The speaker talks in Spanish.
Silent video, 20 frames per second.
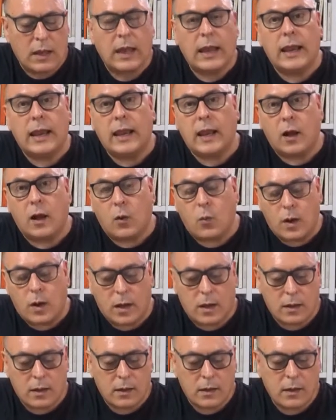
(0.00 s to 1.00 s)
el
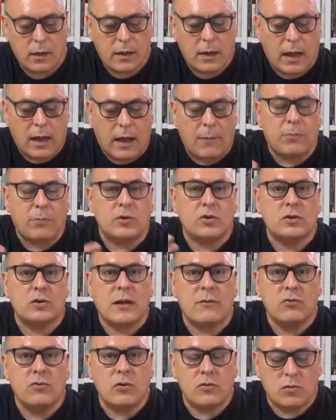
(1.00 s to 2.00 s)
lenguaje,
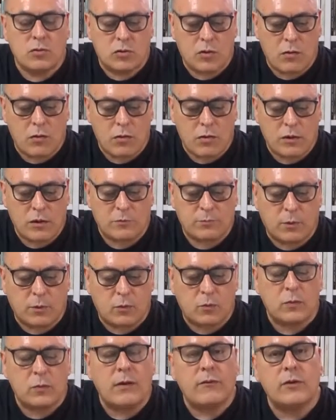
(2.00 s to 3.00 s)
apostando entonces
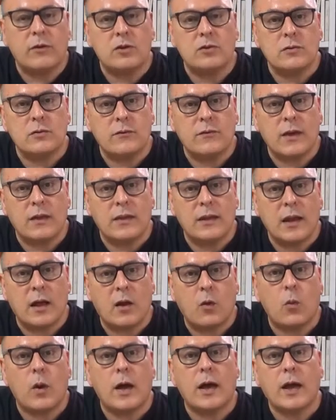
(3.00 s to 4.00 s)
por una filosofía del
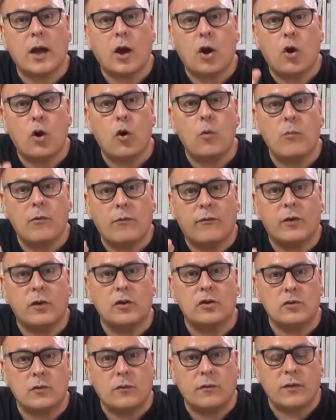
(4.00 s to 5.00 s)
lenguaje como
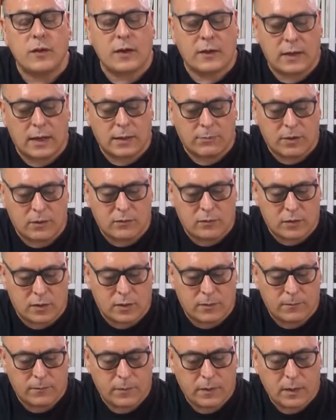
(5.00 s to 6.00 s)
filosofía de la
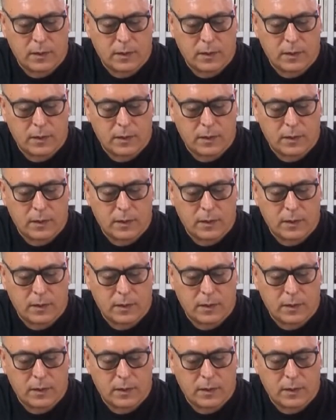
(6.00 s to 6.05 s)
mente,